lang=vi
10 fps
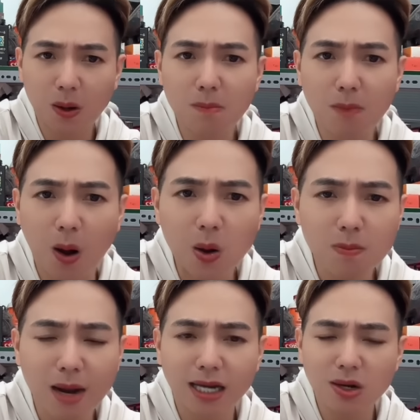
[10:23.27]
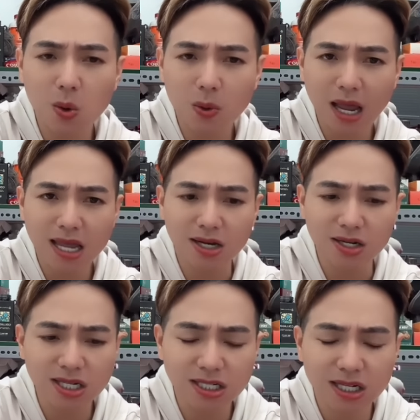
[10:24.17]
còn cái mỏ của mày nó ok
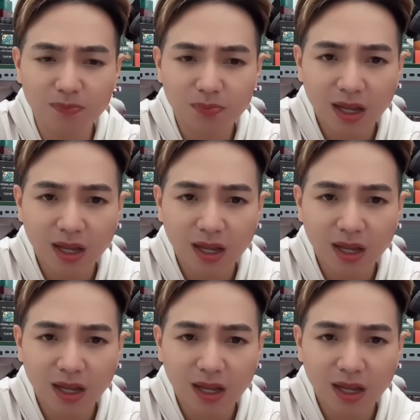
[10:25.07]
dữ chưa